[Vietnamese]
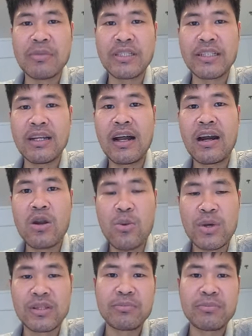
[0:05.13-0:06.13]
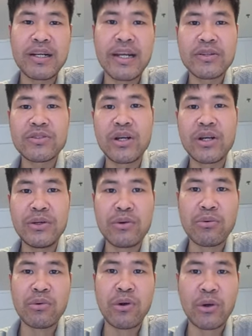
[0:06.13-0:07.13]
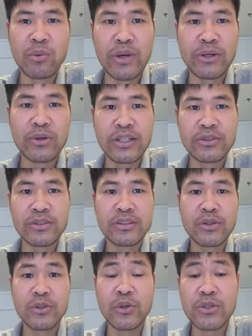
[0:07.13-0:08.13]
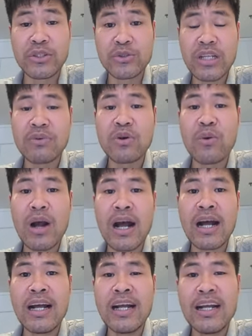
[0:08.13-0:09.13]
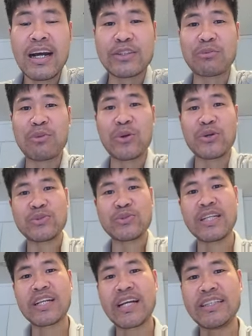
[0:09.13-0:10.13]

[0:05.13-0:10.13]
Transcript: đã luôn quan tâm lắng nghe theo dõi ủng hộ đồng hành của kênh tôi trong suốt tháng vừa qua à, Toàn bộ nội dung trên kênh là